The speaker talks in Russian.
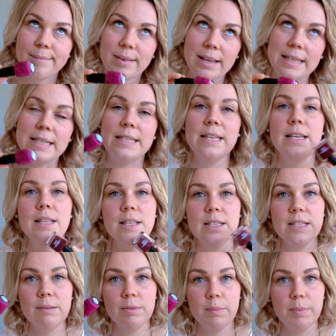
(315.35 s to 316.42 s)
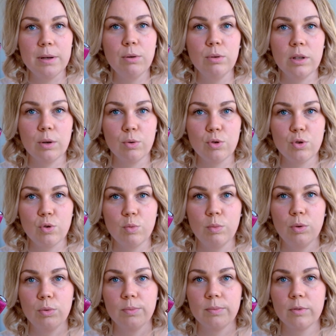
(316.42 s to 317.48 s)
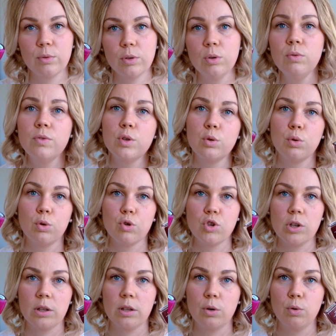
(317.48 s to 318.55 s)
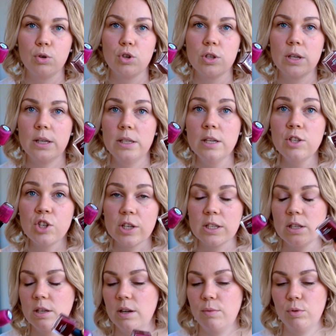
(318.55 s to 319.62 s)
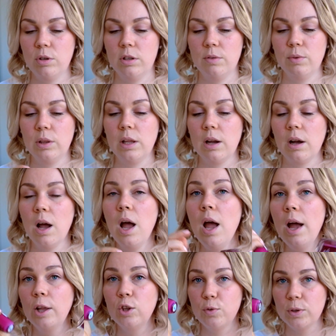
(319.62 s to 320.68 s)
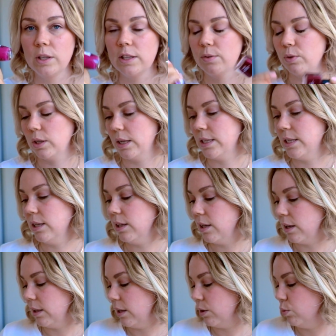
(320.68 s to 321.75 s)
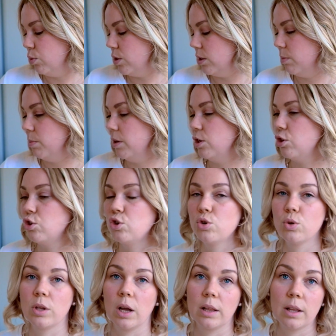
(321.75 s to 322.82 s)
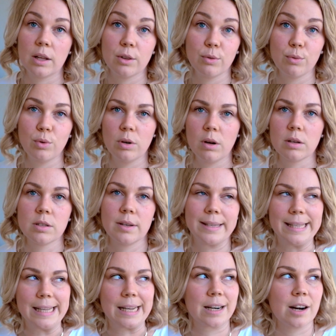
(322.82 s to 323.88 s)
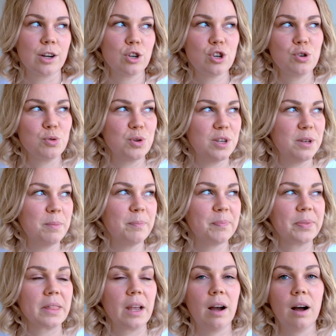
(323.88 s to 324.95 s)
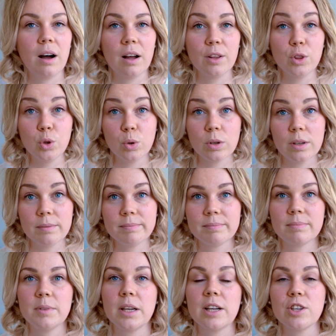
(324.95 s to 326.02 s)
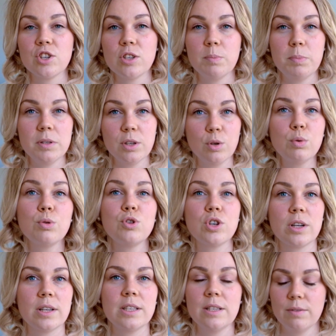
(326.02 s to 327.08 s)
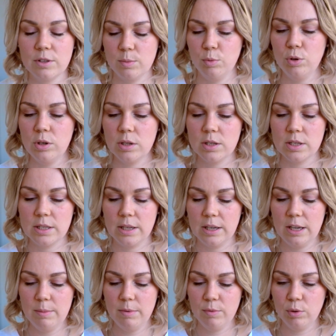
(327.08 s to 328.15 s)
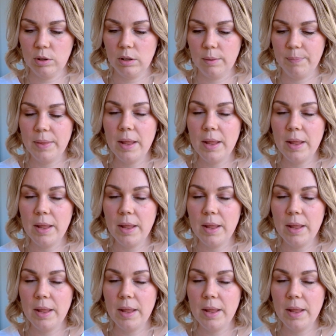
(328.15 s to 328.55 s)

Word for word: осенний, зимний период я очень люблю. Вот. Ну, весной тоже иногда хочется одеть. Часто я вот этот вот лак, ну, вот этот вот оттенки кладу себе еще, накладываю, или, как сказать, крашу им а, ноги. Мне кажется, педикюр очень красиво смотрится с такими вот